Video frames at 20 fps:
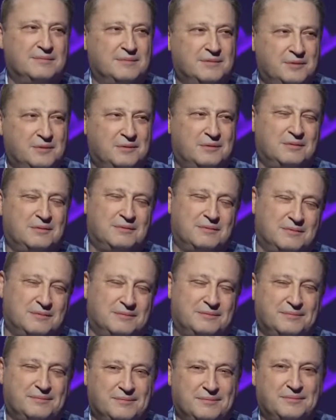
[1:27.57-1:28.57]
Ну,
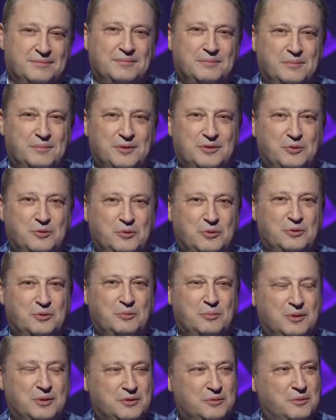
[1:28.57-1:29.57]
ну
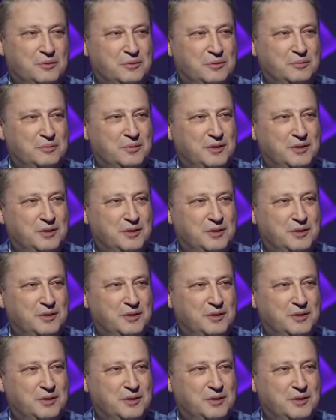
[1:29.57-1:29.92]
поскольку, поскольку.